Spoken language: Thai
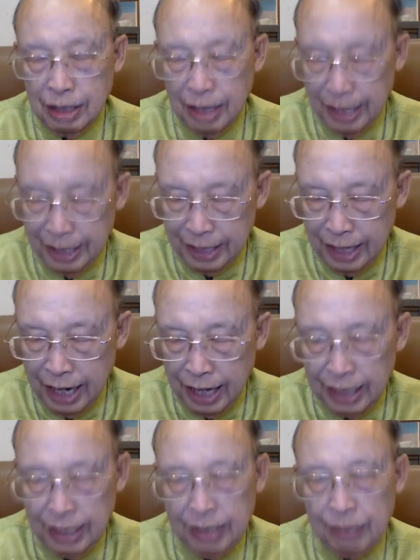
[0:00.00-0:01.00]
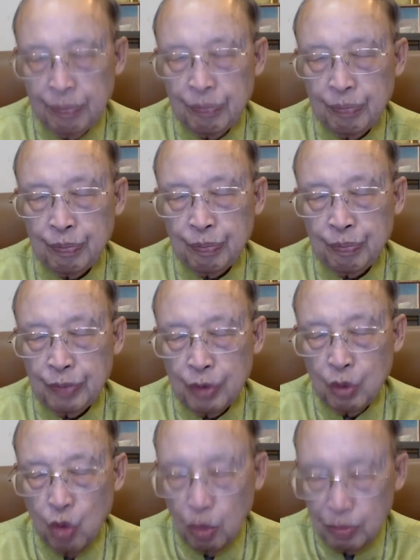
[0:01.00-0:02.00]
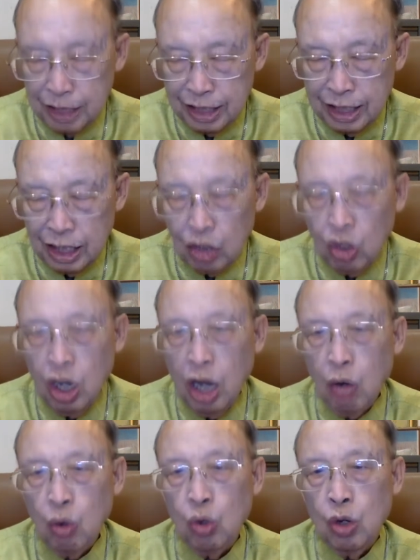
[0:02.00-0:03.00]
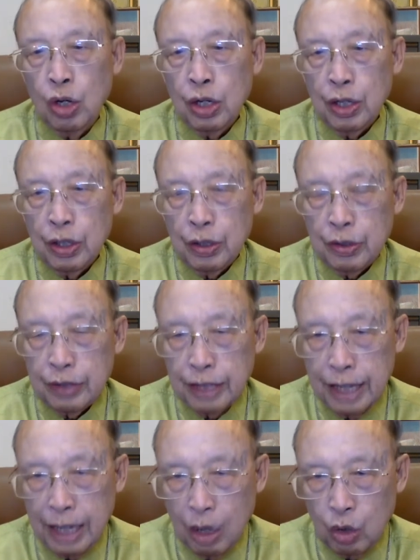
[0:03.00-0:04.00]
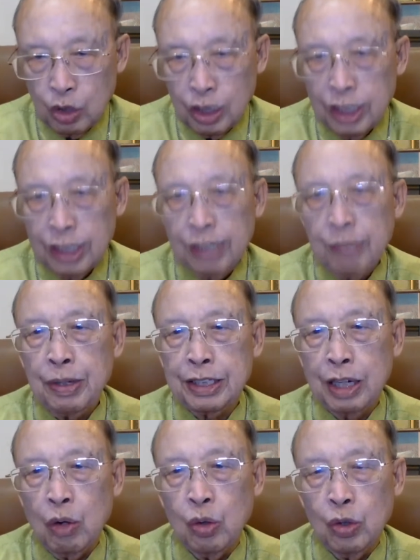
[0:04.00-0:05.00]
เิดให้ความเสื่อของเขาได้เข้าถึงพระเจ้า